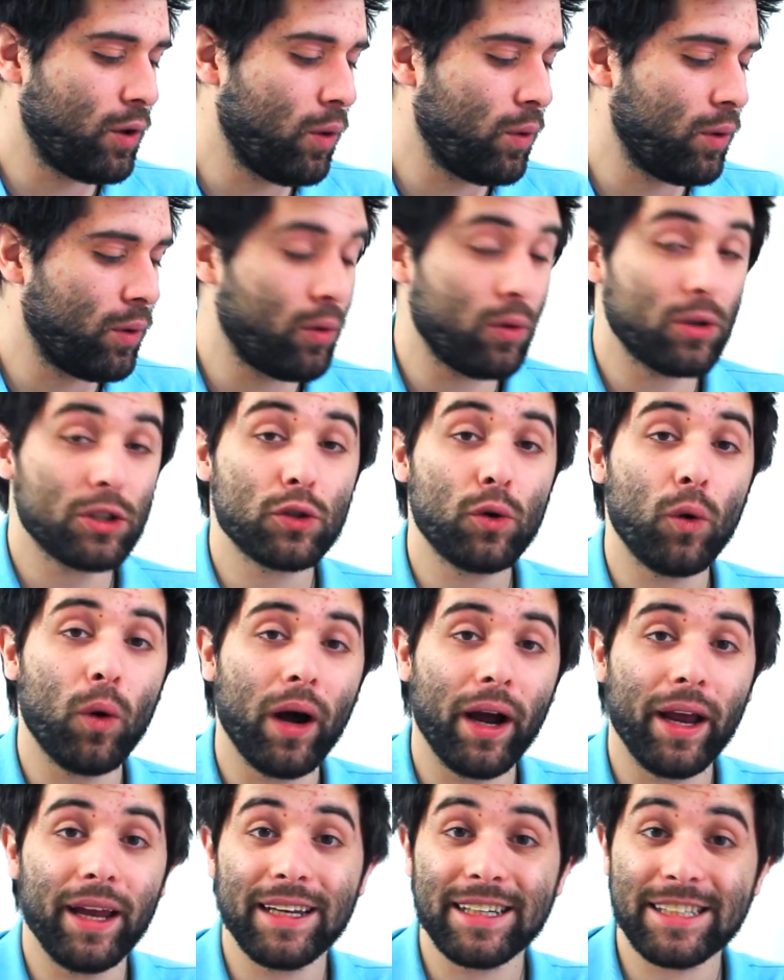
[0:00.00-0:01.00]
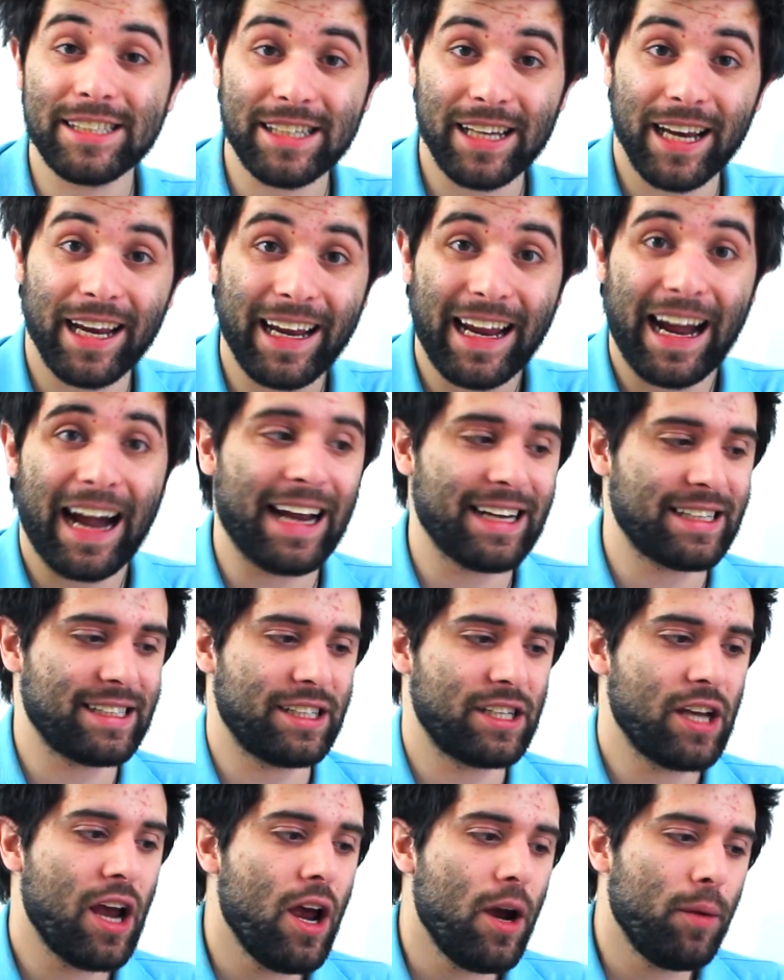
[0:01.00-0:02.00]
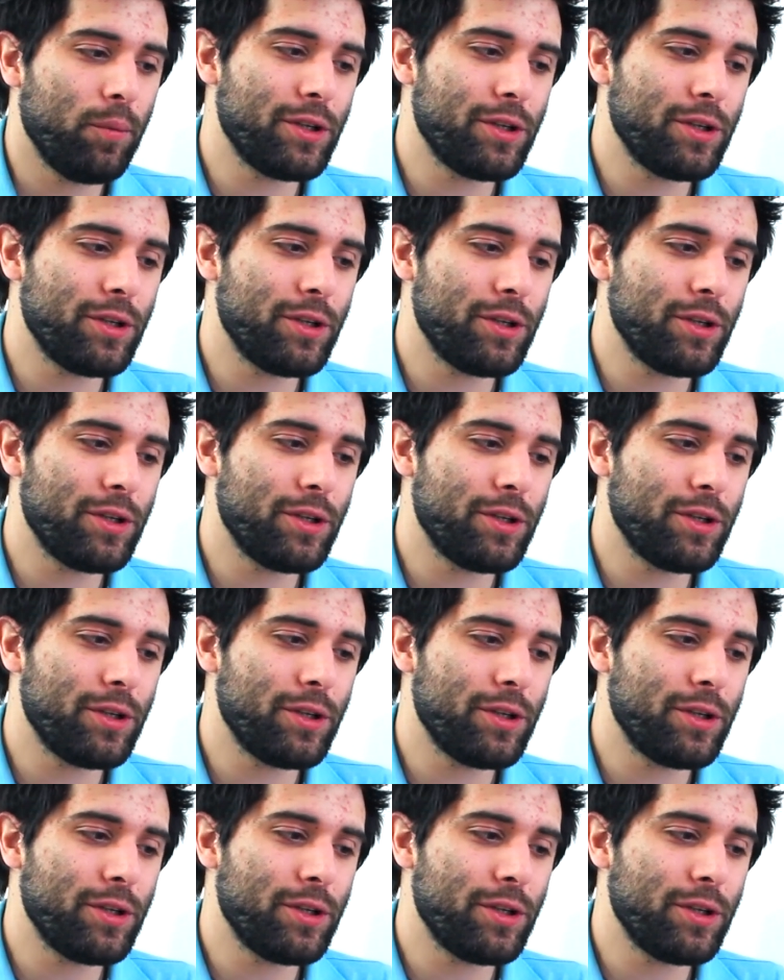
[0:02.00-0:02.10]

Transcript: com, com as correias gastas.